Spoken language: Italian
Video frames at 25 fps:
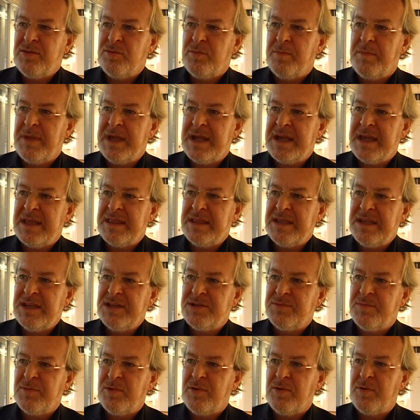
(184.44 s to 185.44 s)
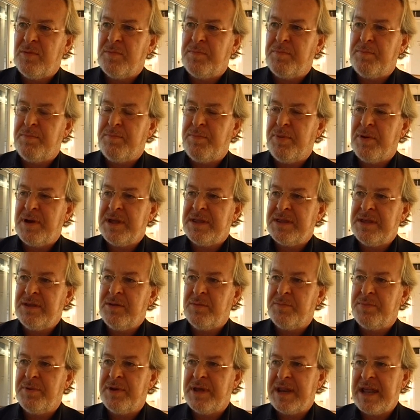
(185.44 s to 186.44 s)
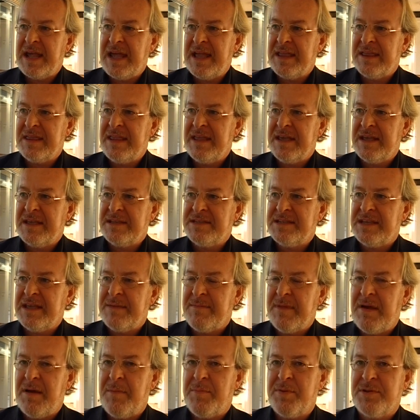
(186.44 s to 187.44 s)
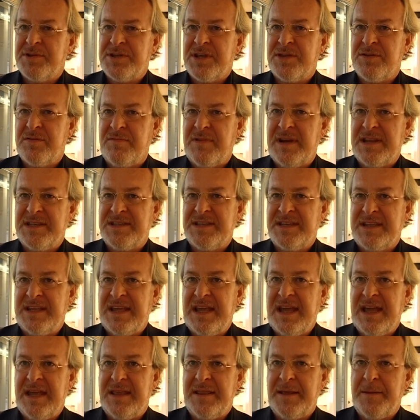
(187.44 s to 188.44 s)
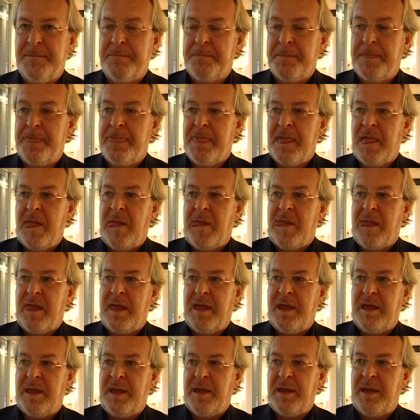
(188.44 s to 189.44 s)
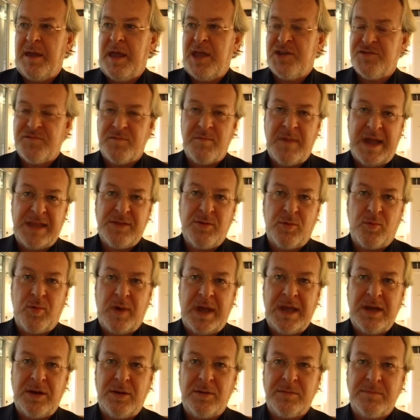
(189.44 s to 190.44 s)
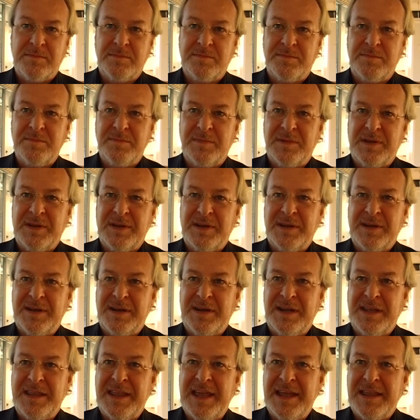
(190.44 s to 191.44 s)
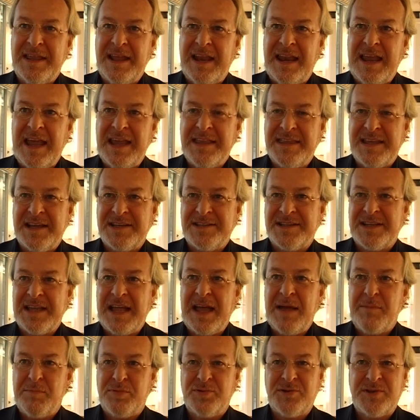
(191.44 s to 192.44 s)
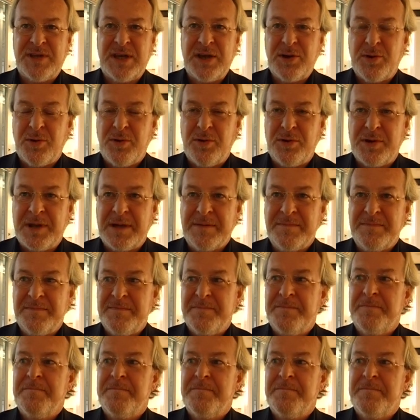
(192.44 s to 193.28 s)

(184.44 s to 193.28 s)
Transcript: in un meccanismo un pochettino più grande che si chiamava Progetto Valle Seriana. Eh, è sfumato quello. Eh, l'idea dell'Hitex Campus c'è ancora.